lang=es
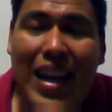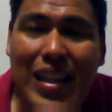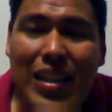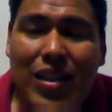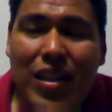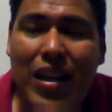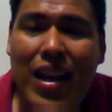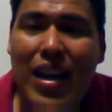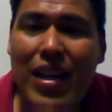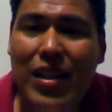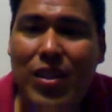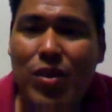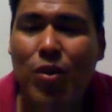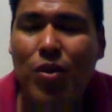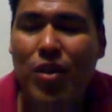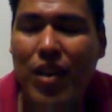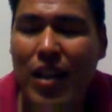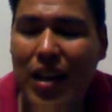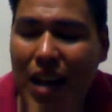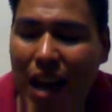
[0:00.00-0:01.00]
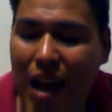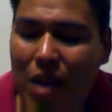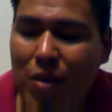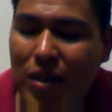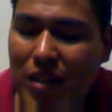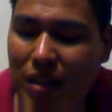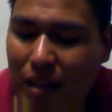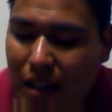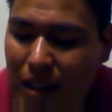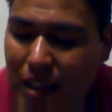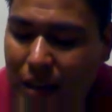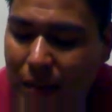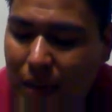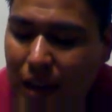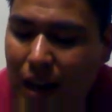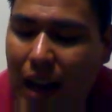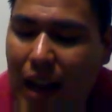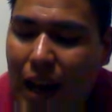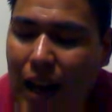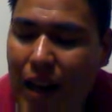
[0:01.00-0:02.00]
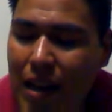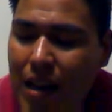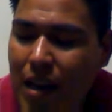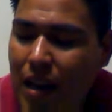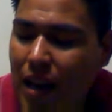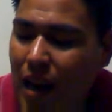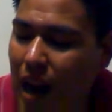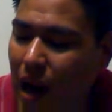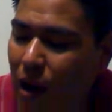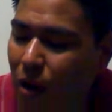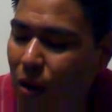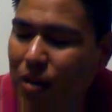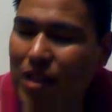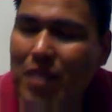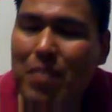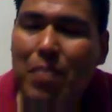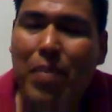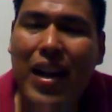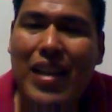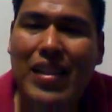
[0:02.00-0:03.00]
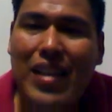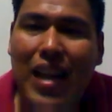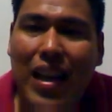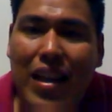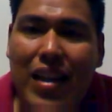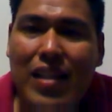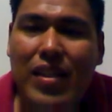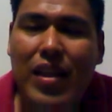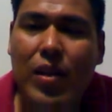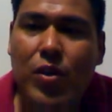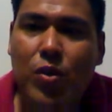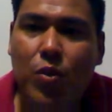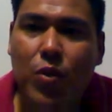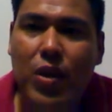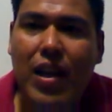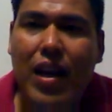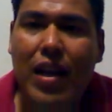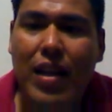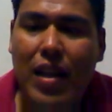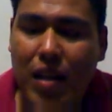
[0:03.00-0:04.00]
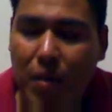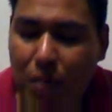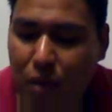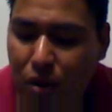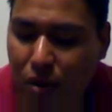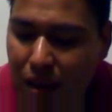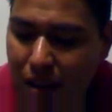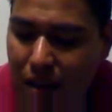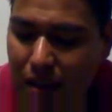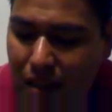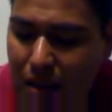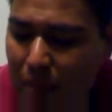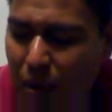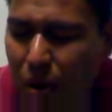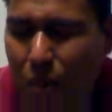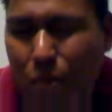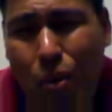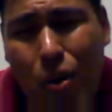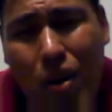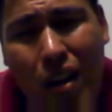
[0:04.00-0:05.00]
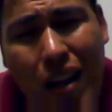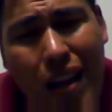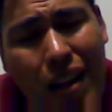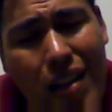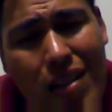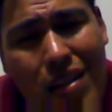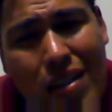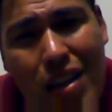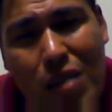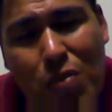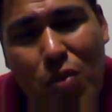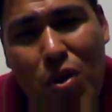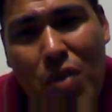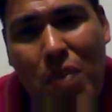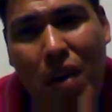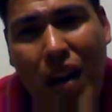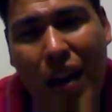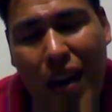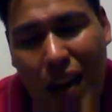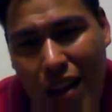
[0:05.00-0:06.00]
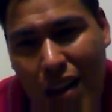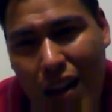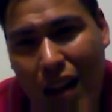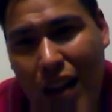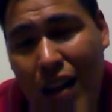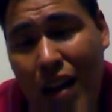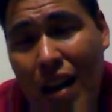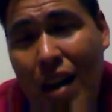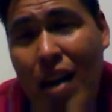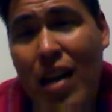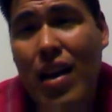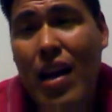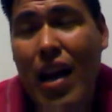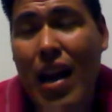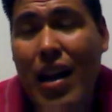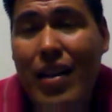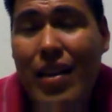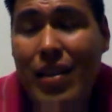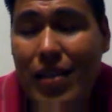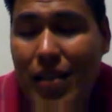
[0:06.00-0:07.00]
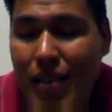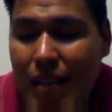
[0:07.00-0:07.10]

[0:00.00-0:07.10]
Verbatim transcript: que es, él es ordenado, recibe la, la orden para salirse de su hija y el demonio le dice, pero ¿por qué si es muy pequeña? Él